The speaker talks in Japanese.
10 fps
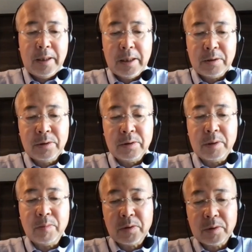ルール
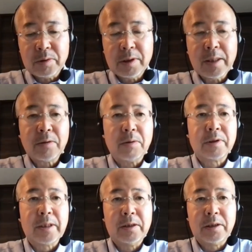に基づいた国
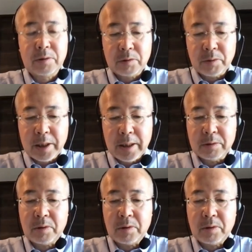際秩序である